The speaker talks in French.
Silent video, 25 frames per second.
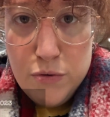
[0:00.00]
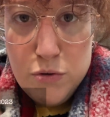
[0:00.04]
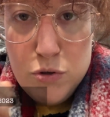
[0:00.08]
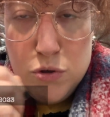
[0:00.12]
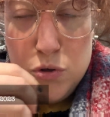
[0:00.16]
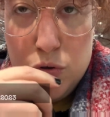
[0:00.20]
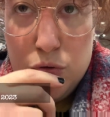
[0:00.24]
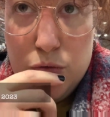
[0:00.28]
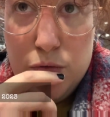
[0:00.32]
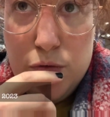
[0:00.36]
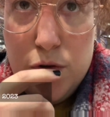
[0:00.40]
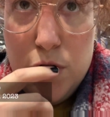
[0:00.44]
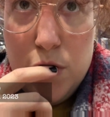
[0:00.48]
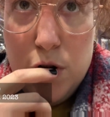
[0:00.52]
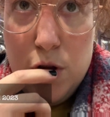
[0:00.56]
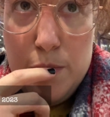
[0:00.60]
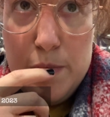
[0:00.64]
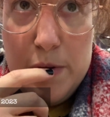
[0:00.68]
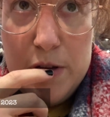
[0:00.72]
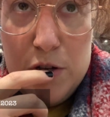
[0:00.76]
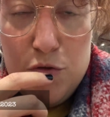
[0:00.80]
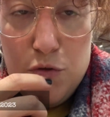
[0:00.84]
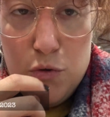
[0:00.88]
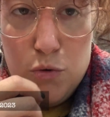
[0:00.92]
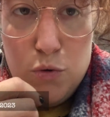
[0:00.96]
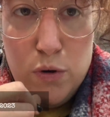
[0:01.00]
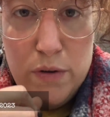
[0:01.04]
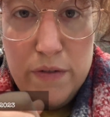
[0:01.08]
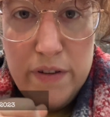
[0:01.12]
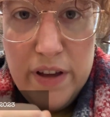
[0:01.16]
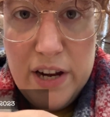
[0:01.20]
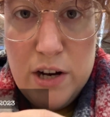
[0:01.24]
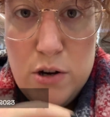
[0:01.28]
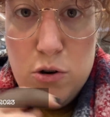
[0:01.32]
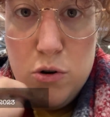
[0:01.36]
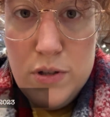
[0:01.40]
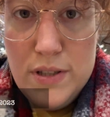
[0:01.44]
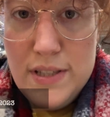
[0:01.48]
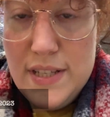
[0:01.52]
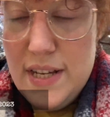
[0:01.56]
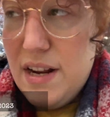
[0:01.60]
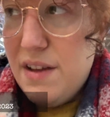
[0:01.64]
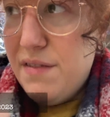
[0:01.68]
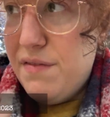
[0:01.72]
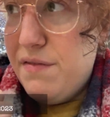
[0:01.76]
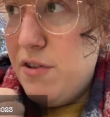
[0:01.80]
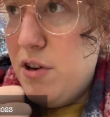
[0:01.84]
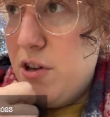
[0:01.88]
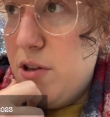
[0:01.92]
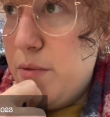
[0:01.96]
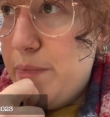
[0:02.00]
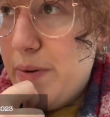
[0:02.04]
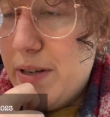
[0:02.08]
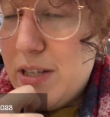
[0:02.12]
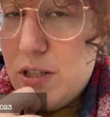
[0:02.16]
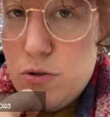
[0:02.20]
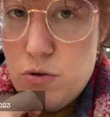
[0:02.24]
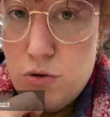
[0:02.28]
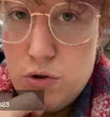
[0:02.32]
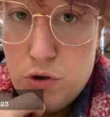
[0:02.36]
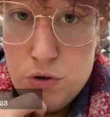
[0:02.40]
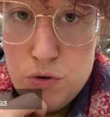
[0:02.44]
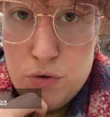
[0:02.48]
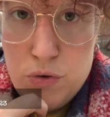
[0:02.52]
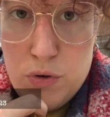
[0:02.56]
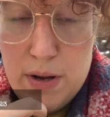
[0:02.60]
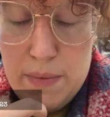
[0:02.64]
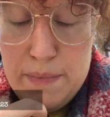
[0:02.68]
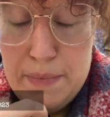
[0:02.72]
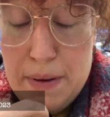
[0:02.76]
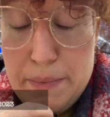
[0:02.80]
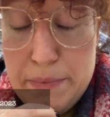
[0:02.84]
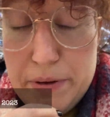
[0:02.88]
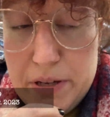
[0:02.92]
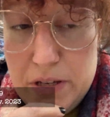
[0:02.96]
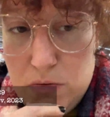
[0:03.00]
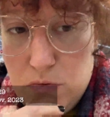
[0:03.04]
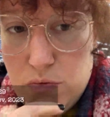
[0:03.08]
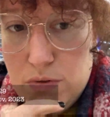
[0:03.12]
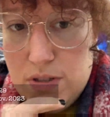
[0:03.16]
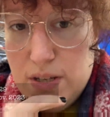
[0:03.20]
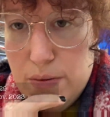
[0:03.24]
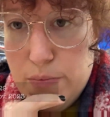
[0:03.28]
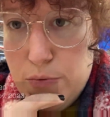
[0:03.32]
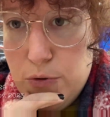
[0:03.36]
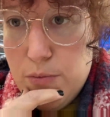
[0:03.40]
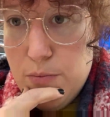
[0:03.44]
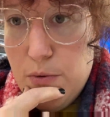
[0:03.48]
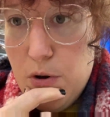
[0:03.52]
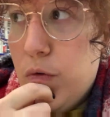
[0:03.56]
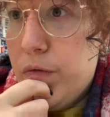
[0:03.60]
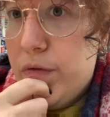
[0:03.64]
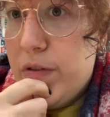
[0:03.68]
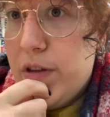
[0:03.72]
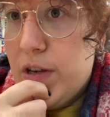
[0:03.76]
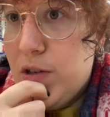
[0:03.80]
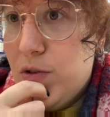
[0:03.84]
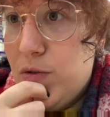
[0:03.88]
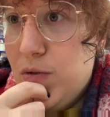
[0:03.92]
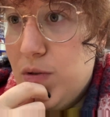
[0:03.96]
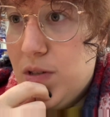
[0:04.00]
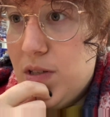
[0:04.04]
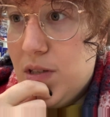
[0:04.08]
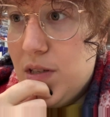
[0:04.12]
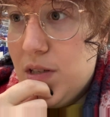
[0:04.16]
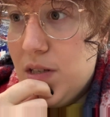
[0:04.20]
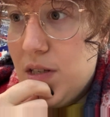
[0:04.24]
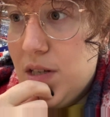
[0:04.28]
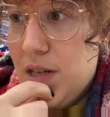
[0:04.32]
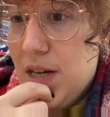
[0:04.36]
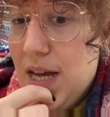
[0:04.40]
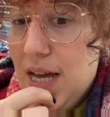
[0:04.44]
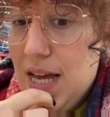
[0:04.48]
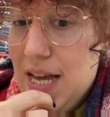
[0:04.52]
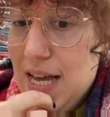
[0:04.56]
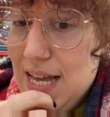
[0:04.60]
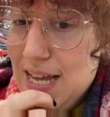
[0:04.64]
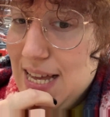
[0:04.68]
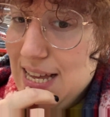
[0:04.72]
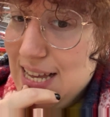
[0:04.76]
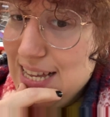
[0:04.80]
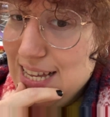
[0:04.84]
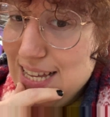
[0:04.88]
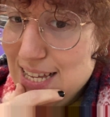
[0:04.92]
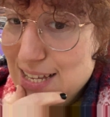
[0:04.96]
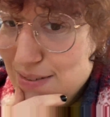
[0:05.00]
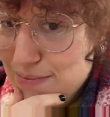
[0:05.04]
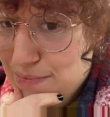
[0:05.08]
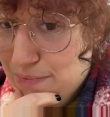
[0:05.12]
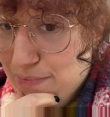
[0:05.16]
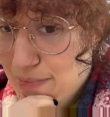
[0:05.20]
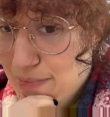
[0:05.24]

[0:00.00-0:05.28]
on se retrouve le lendemain, je retrouve avec l'autre téléphone parce que je l'ai pas pris tout simplement. On vient juste... Ah